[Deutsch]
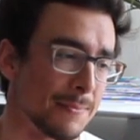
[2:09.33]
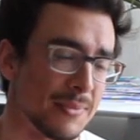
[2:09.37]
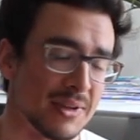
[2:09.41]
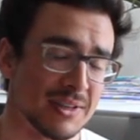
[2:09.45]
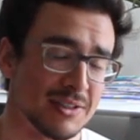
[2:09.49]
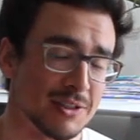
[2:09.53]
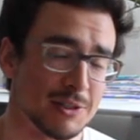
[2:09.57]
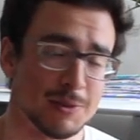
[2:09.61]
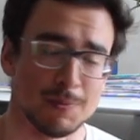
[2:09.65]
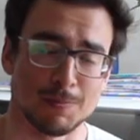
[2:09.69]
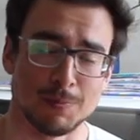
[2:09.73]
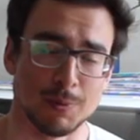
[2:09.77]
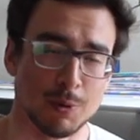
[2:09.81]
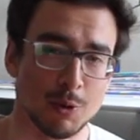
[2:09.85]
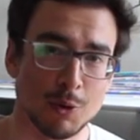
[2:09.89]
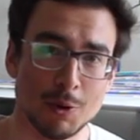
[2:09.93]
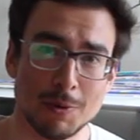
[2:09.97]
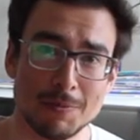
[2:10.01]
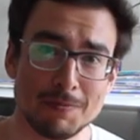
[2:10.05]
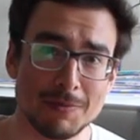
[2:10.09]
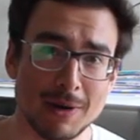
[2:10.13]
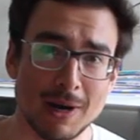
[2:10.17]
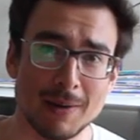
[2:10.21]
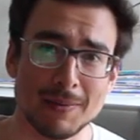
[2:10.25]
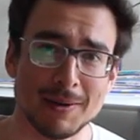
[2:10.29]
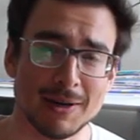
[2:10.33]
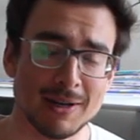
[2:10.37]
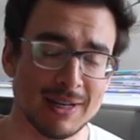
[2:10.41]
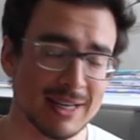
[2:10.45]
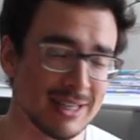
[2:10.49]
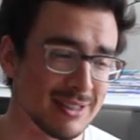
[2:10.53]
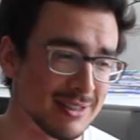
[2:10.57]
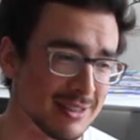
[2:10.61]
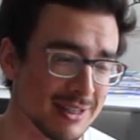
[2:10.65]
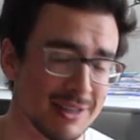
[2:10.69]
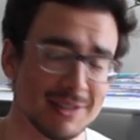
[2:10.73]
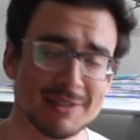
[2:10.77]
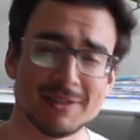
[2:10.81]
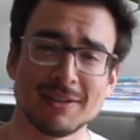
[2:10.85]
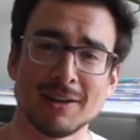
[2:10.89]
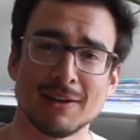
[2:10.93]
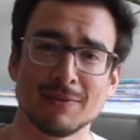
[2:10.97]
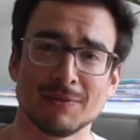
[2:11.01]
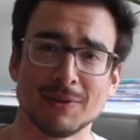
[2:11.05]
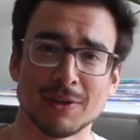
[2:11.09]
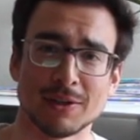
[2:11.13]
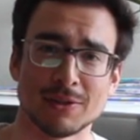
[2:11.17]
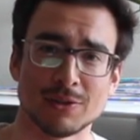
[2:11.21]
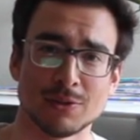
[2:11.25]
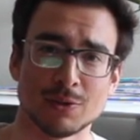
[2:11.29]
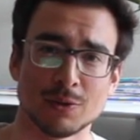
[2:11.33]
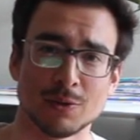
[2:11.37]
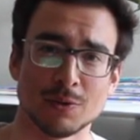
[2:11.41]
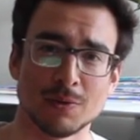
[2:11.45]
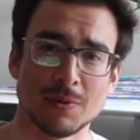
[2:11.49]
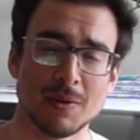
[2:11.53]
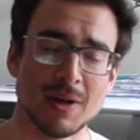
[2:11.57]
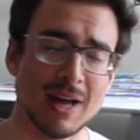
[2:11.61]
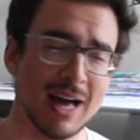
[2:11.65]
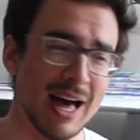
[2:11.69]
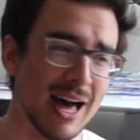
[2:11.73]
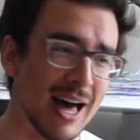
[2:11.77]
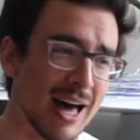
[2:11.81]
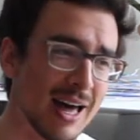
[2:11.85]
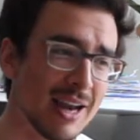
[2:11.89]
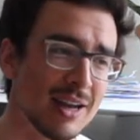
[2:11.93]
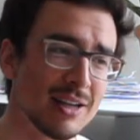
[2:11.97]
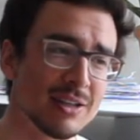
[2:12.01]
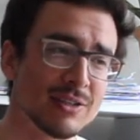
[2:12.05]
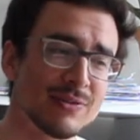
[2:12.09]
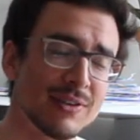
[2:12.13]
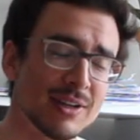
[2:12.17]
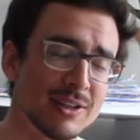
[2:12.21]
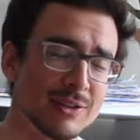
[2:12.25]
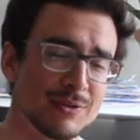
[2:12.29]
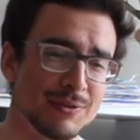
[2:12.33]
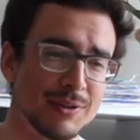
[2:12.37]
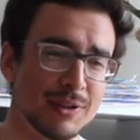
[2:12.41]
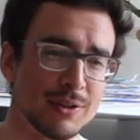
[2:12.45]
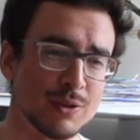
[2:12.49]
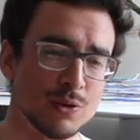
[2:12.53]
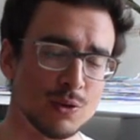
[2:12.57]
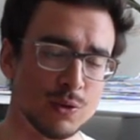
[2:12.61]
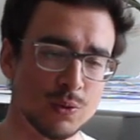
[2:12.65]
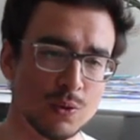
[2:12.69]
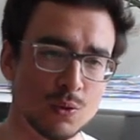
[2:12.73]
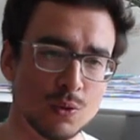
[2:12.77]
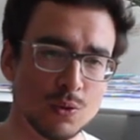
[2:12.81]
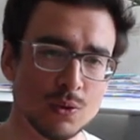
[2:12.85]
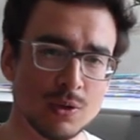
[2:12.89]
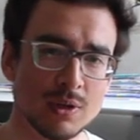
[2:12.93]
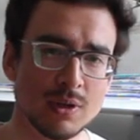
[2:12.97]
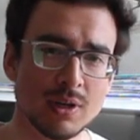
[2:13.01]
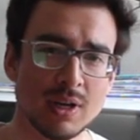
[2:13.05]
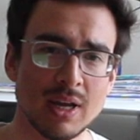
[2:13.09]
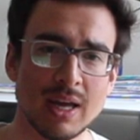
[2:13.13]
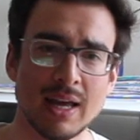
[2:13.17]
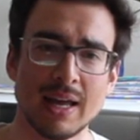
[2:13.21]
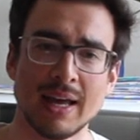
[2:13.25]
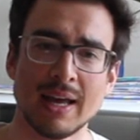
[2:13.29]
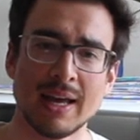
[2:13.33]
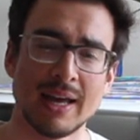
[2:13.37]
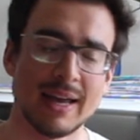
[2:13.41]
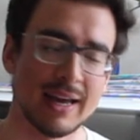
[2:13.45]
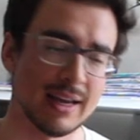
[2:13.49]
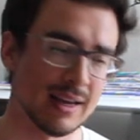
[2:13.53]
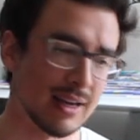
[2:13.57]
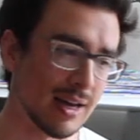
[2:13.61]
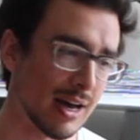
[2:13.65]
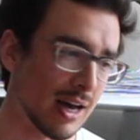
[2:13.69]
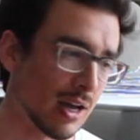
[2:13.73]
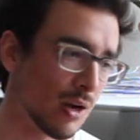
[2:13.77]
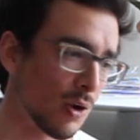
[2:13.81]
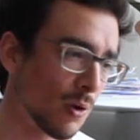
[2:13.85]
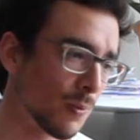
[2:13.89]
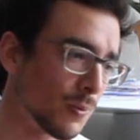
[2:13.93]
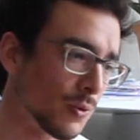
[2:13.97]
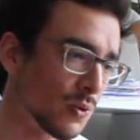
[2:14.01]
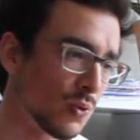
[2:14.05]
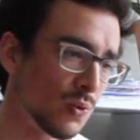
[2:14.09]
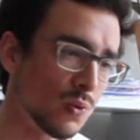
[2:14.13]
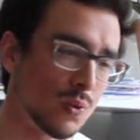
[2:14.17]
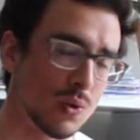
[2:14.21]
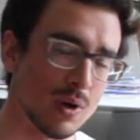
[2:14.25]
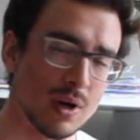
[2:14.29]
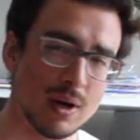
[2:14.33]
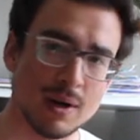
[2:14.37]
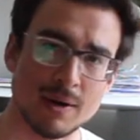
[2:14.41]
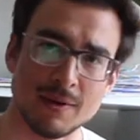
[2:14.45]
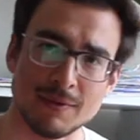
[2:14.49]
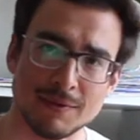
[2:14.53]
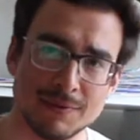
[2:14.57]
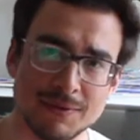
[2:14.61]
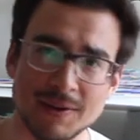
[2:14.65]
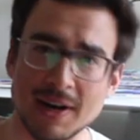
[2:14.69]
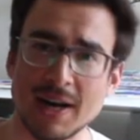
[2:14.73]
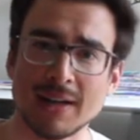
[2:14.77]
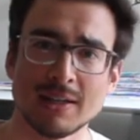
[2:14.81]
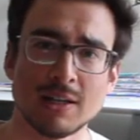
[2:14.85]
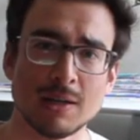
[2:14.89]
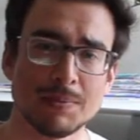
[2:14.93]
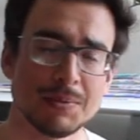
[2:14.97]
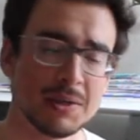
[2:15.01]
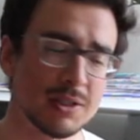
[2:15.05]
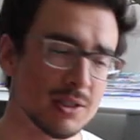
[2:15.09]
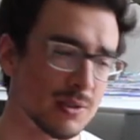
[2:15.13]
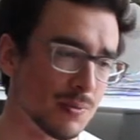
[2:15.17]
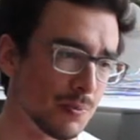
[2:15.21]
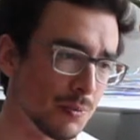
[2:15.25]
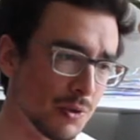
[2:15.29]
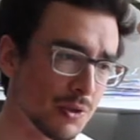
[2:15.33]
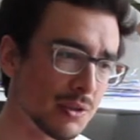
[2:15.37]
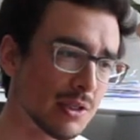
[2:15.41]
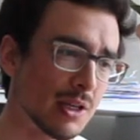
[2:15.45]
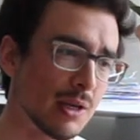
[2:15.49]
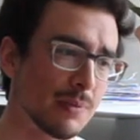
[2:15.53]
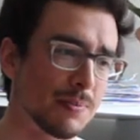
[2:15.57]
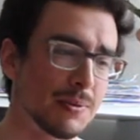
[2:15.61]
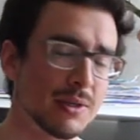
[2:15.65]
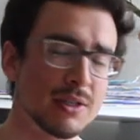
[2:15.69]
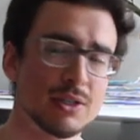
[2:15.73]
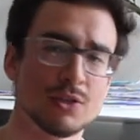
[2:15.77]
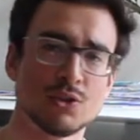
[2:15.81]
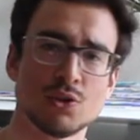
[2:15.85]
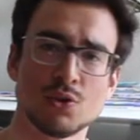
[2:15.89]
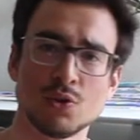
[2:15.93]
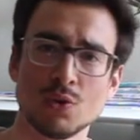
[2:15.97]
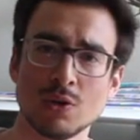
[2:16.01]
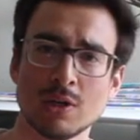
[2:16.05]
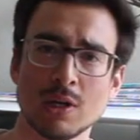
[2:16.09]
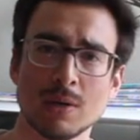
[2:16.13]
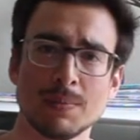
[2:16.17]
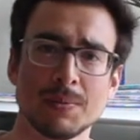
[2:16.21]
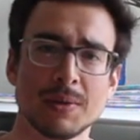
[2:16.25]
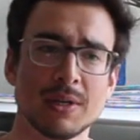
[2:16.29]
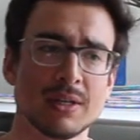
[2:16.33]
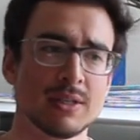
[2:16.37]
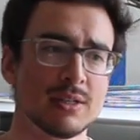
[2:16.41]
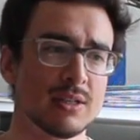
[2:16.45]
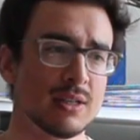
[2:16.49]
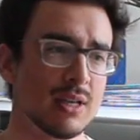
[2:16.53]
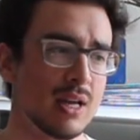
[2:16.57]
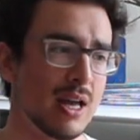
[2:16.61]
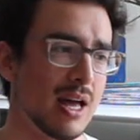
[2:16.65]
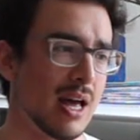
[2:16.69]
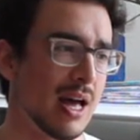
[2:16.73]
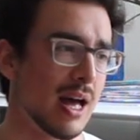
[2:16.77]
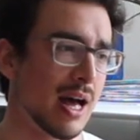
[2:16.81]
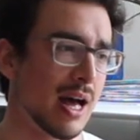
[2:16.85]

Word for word: Das ist plump, aber es ist einfach so. Alles, was wir tun, egal ob du Vater bist, Mutter bist, Schüler bist,